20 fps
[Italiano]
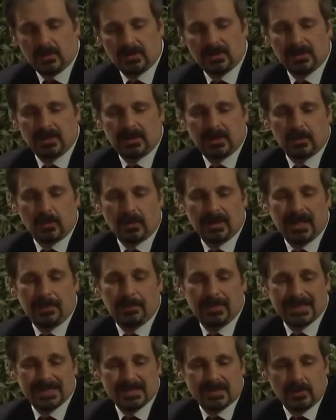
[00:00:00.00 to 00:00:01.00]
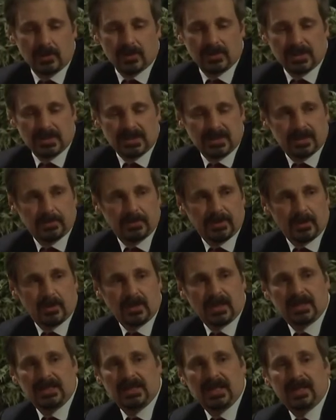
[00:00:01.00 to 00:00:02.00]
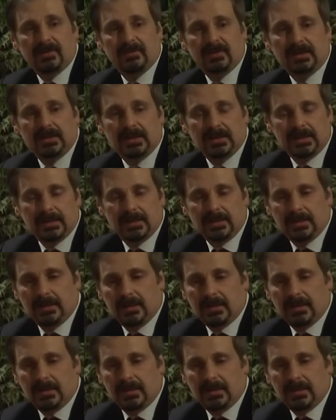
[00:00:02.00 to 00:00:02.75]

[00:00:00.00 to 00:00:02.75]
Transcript: Quindi credo che la passione sia la parola chiave